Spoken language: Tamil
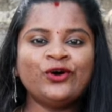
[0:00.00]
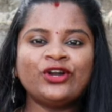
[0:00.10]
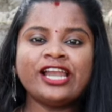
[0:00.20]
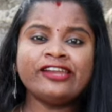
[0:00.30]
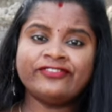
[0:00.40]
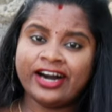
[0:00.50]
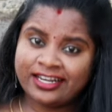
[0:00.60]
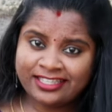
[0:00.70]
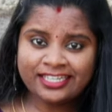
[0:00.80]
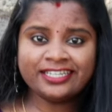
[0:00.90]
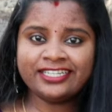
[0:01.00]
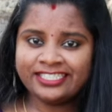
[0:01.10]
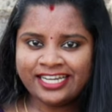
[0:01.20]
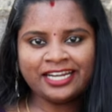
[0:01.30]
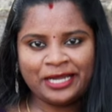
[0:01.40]
உங்களால் வாரத்தில்
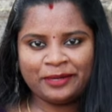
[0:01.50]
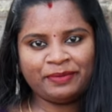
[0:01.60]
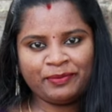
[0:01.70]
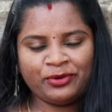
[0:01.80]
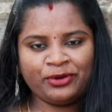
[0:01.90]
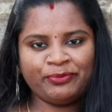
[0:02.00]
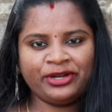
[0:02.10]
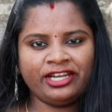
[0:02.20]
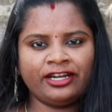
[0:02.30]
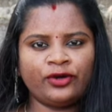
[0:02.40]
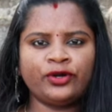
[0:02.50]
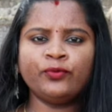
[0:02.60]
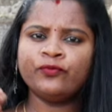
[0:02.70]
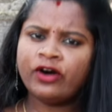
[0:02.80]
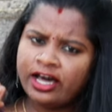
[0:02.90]
ரெண்டு நாள் ஹேர் பேக் போட முடியலன்னா கூட